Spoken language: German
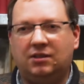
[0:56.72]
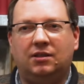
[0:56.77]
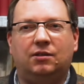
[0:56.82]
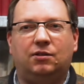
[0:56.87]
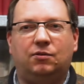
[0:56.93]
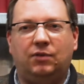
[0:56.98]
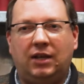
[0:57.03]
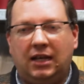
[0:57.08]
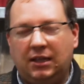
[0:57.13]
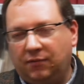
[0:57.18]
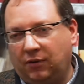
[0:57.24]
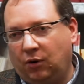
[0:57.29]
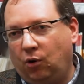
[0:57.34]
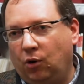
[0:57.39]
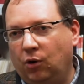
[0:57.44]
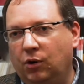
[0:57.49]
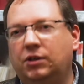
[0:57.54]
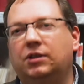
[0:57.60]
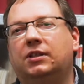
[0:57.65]
das etwa
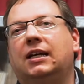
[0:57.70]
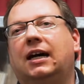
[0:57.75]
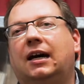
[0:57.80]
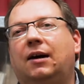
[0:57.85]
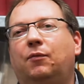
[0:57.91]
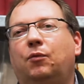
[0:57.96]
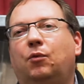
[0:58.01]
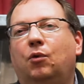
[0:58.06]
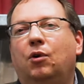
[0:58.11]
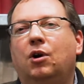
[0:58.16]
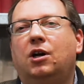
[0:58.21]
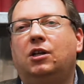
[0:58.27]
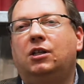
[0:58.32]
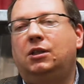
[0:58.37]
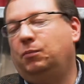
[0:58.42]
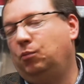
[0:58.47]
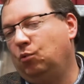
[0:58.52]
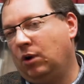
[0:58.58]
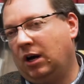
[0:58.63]
heute da, wo die
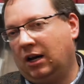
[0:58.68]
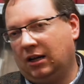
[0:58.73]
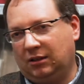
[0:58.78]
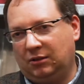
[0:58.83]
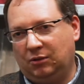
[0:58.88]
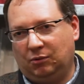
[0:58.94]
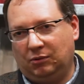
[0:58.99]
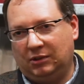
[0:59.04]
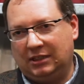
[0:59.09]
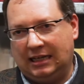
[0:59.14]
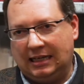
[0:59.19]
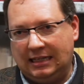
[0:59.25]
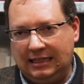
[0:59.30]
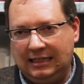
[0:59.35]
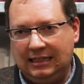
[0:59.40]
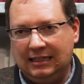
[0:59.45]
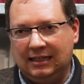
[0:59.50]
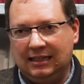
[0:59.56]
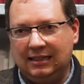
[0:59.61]
Buchhandlung
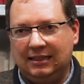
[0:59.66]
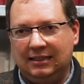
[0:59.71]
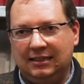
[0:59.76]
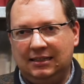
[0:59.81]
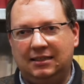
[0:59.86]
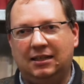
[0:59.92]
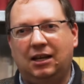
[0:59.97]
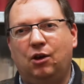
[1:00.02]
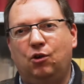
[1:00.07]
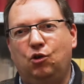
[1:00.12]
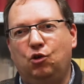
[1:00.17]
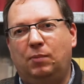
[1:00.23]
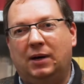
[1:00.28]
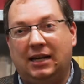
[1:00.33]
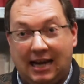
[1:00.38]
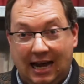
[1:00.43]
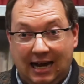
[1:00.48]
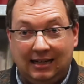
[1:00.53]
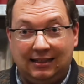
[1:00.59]
Thalia ist,
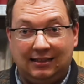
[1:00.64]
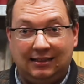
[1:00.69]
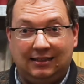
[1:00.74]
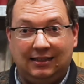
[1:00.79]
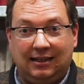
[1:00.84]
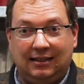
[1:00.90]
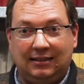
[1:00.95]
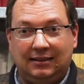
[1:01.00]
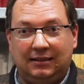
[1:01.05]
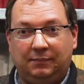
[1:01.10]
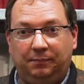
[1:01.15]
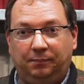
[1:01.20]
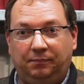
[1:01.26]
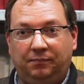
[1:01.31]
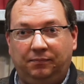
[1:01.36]
übernachtet hat.